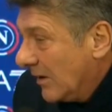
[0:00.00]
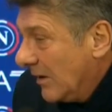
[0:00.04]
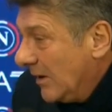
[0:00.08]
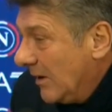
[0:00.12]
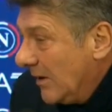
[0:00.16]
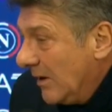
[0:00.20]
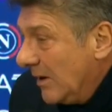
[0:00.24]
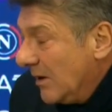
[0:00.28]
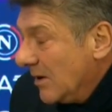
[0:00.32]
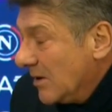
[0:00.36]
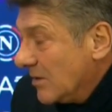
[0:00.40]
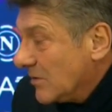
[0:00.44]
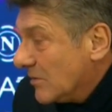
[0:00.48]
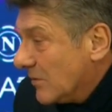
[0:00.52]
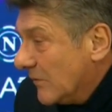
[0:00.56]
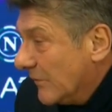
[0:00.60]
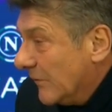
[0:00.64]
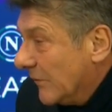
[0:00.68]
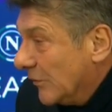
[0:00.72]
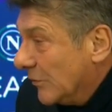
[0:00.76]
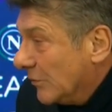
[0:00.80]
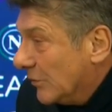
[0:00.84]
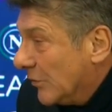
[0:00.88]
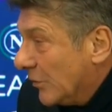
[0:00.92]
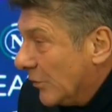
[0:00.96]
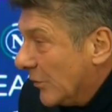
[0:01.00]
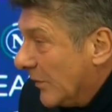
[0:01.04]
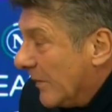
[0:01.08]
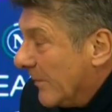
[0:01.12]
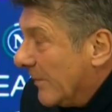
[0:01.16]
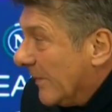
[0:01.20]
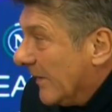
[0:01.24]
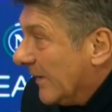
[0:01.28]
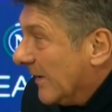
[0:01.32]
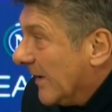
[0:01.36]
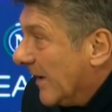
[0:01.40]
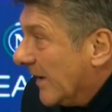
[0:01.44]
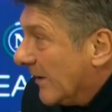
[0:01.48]
io sono venuto qui
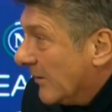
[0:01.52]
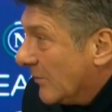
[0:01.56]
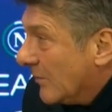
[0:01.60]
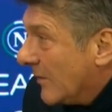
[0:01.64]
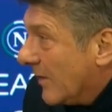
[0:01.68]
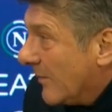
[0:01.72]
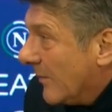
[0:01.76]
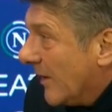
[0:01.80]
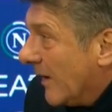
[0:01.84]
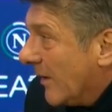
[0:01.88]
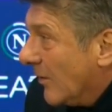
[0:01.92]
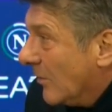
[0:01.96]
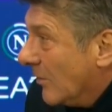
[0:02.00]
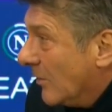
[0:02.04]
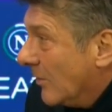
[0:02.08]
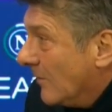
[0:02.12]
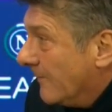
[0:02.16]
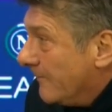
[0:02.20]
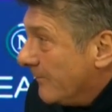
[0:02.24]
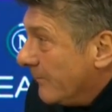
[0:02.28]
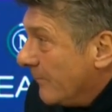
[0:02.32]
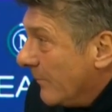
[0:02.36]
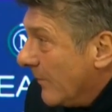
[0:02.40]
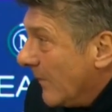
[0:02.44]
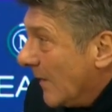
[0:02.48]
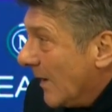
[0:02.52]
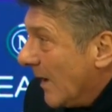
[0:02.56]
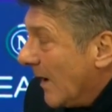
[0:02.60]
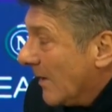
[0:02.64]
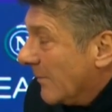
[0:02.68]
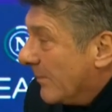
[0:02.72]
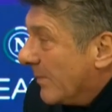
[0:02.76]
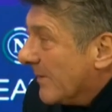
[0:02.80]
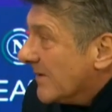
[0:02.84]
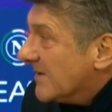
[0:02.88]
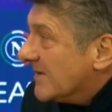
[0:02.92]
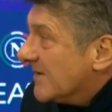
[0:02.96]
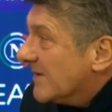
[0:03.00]
per dare una mano al
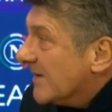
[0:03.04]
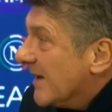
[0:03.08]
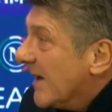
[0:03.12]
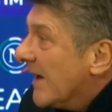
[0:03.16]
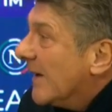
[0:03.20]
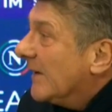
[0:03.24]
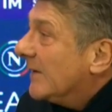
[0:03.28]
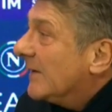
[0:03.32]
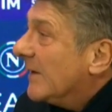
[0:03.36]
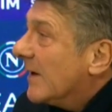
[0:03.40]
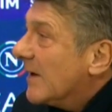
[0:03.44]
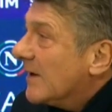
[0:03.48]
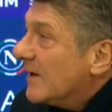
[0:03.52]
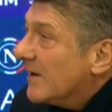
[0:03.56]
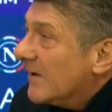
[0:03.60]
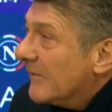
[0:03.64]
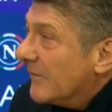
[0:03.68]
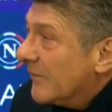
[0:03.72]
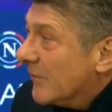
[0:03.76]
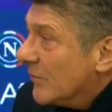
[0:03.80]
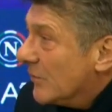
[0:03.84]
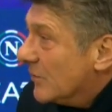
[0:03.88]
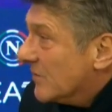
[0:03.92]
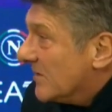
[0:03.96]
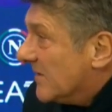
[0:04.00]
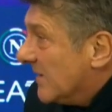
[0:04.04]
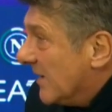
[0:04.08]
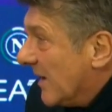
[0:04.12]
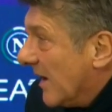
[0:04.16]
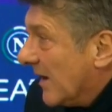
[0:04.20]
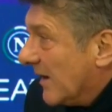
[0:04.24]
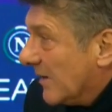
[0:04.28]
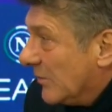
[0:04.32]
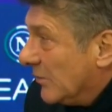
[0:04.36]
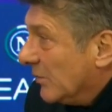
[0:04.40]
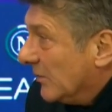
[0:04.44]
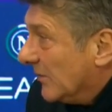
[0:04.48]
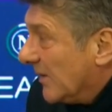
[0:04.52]
Presidente, ai tifosi, a
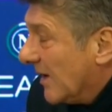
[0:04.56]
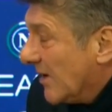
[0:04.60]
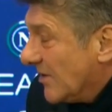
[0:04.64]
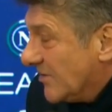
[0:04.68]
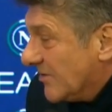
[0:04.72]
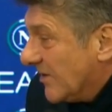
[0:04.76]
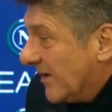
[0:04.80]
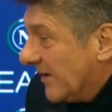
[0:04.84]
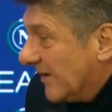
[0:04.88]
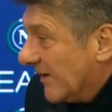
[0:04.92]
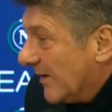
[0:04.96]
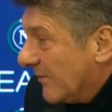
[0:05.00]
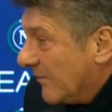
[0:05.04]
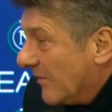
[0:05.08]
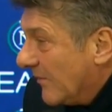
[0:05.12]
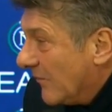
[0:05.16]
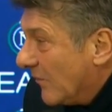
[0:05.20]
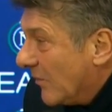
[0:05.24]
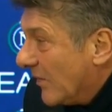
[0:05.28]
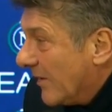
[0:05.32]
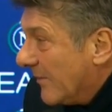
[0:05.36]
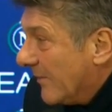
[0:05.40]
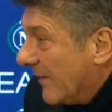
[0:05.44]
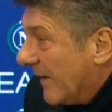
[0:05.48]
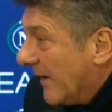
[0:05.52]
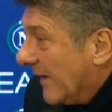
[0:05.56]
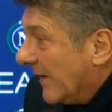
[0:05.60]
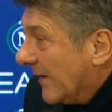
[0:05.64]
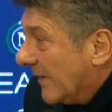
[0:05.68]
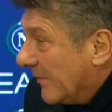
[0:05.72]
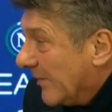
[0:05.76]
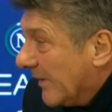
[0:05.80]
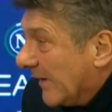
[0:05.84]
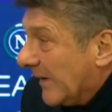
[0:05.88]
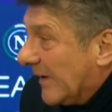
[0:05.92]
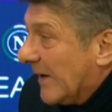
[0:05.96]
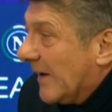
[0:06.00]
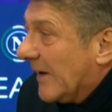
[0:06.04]
tutta la gente che mi vuole bene
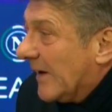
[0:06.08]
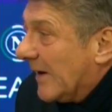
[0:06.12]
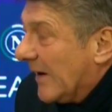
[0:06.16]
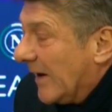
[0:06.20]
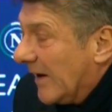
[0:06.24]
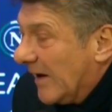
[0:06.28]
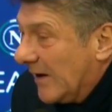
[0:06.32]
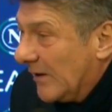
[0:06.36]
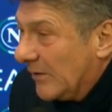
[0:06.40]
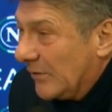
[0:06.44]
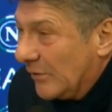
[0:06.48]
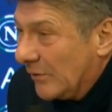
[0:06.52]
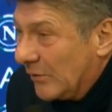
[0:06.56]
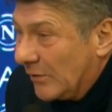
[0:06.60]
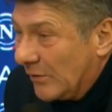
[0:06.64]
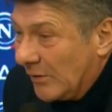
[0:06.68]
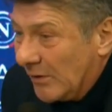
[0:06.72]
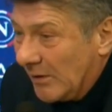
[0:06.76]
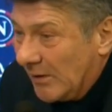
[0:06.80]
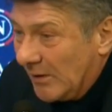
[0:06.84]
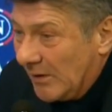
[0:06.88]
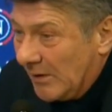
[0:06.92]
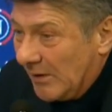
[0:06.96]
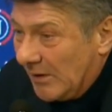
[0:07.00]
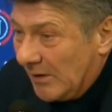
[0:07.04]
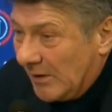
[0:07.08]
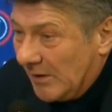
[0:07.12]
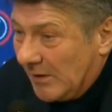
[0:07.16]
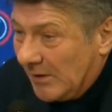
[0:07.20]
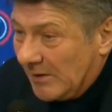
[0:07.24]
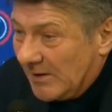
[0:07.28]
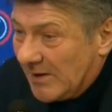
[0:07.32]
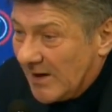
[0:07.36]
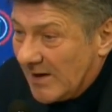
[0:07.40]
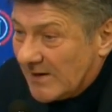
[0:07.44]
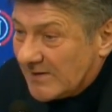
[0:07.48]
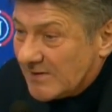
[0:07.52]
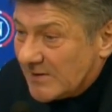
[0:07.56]
perché credo
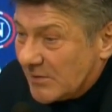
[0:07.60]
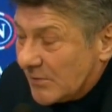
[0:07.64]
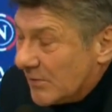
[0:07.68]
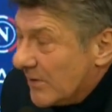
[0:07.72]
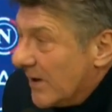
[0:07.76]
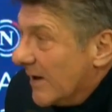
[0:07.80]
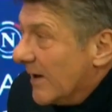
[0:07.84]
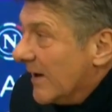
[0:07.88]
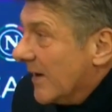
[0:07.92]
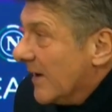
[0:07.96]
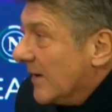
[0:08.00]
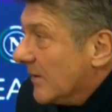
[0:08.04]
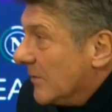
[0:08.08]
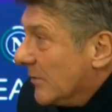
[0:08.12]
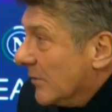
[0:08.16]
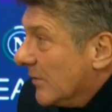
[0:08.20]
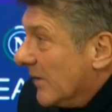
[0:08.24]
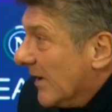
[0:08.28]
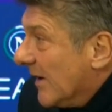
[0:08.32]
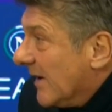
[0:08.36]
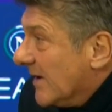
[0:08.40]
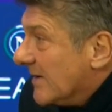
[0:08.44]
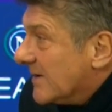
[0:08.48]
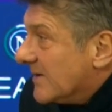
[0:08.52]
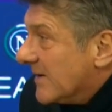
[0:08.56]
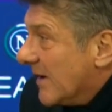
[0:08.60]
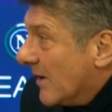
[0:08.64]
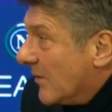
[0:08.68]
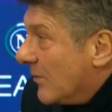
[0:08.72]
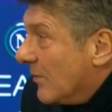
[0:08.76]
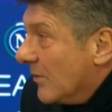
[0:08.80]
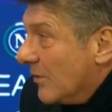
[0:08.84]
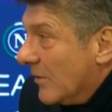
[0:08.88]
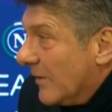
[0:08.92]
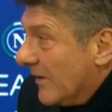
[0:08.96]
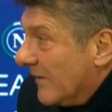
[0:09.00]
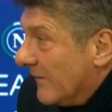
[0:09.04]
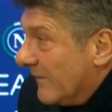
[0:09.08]
di essere un allenatore che sa
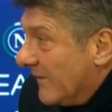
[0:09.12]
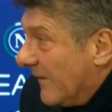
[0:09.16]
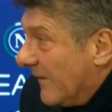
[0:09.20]
quello che fa.